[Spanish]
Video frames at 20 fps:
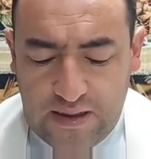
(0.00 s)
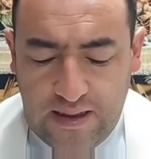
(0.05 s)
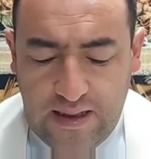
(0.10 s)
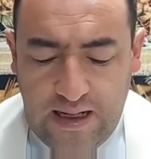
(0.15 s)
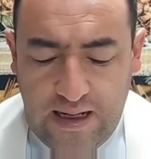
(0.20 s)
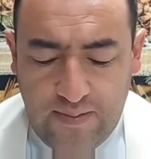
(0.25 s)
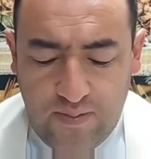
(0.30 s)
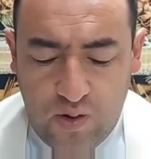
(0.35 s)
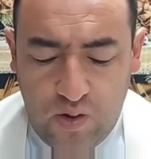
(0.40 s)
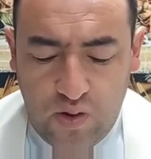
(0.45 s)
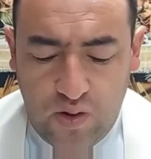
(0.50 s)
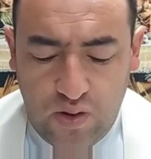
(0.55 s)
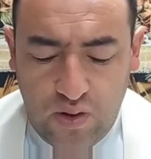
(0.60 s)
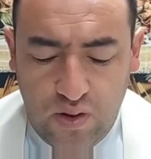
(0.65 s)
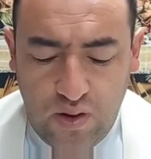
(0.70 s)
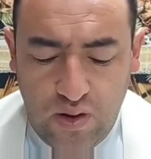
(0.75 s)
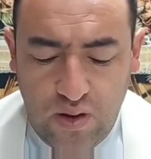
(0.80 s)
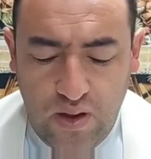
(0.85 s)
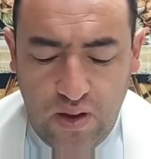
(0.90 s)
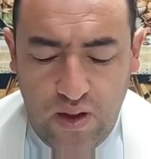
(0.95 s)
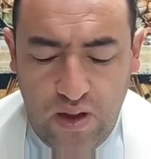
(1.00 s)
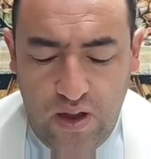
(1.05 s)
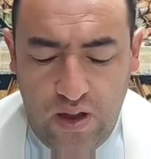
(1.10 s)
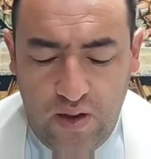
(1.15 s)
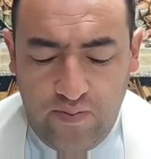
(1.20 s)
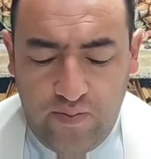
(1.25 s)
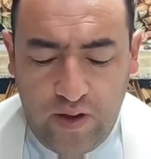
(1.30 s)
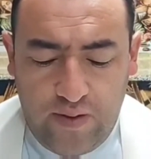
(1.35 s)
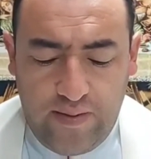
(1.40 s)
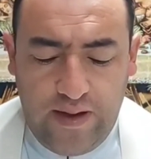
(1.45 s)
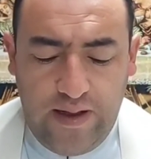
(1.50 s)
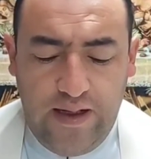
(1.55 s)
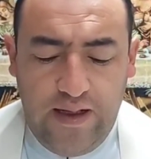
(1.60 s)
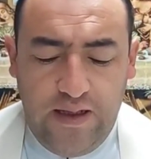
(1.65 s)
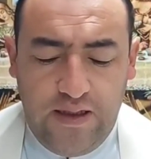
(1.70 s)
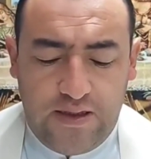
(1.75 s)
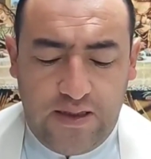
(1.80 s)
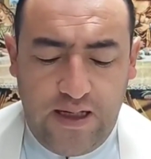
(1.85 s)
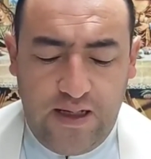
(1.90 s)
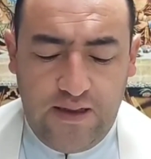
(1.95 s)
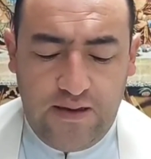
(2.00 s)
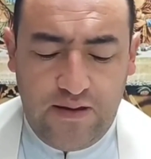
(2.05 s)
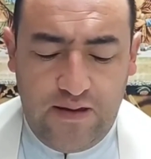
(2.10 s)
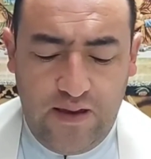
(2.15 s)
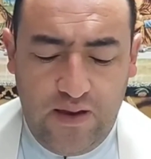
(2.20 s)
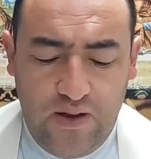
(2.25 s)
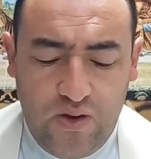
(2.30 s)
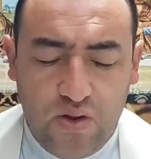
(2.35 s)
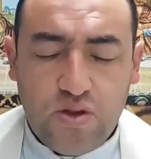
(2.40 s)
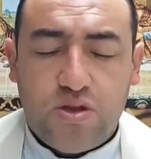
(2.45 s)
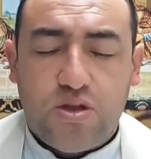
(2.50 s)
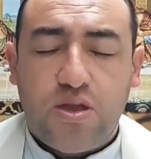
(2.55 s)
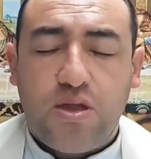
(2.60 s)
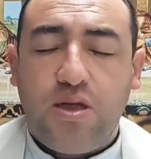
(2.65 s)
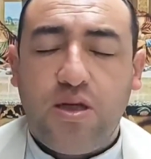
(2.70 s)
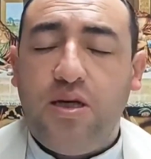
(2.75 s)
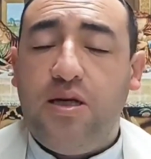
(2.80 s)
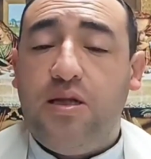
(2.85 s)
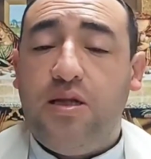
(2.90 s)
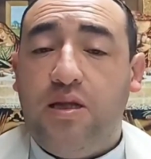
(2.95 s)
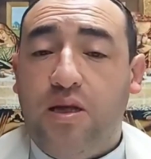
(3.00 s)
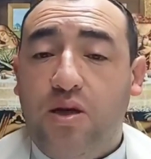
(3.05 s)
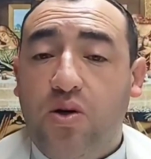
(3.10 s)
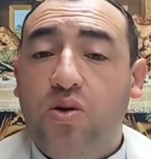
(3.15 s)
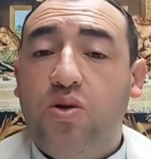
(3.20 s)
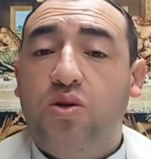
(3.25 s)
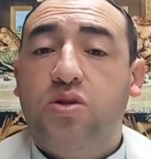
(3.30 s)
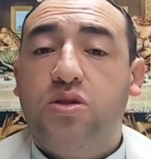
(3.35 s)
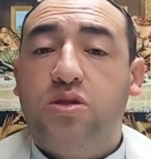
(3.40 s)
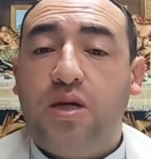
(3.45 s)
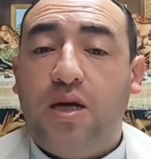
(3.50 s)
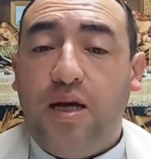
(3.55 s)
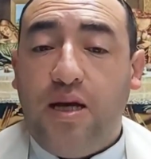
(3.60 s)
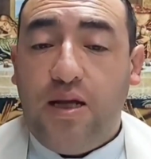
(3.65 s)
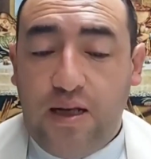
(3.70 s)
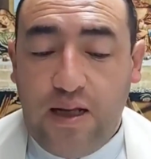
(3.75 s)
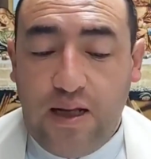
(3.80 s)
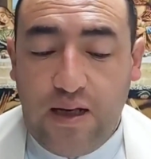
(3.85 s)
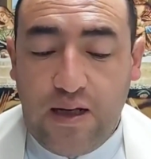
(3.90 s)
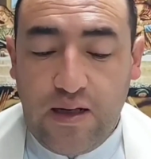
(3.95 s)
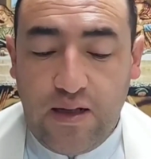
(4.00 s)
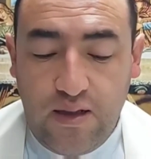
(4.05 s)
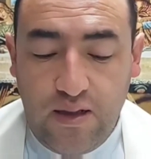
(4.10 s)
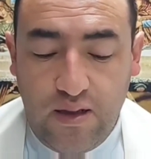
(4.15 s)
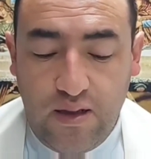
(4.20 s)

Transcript: en el amor, permanece en Dios y Dios en él.